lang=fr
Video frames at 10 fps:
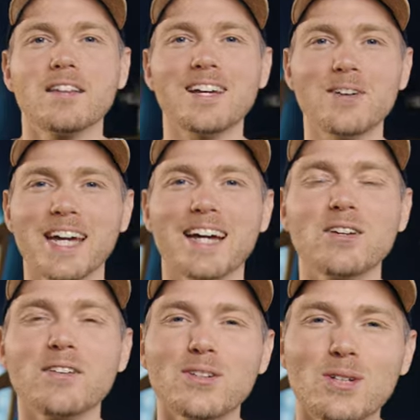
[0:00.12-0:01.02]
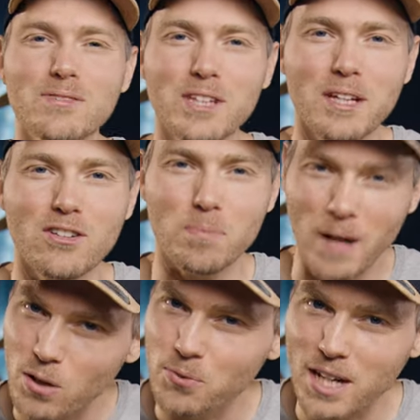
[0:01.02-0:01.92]
Salut les créateurs, c'est Olivier,
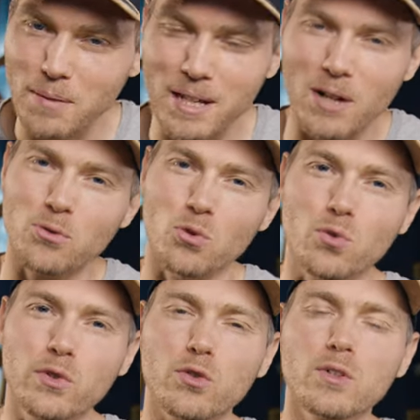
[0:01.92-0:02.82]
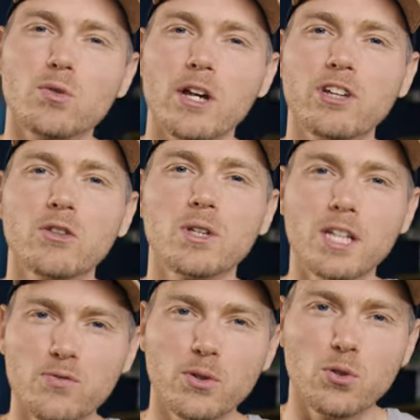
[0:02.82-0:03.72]
j'espère que vous allez bien. On se retrouve aujourd'hui sur la chaîne du
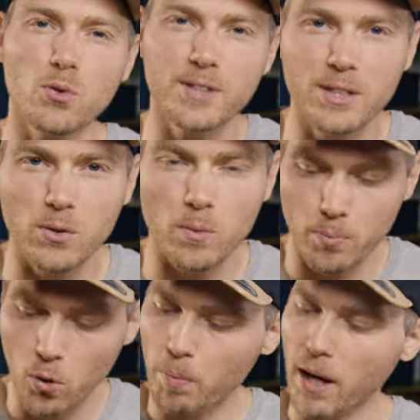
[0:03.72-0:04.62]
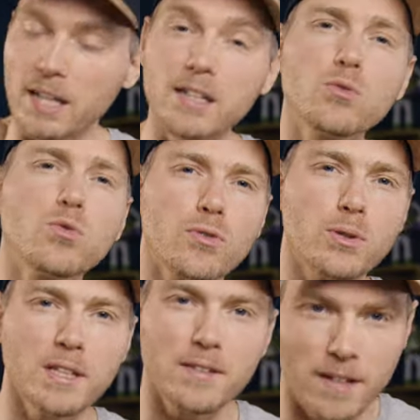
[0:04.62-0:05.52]
guide photo vidéo pour parler du Sony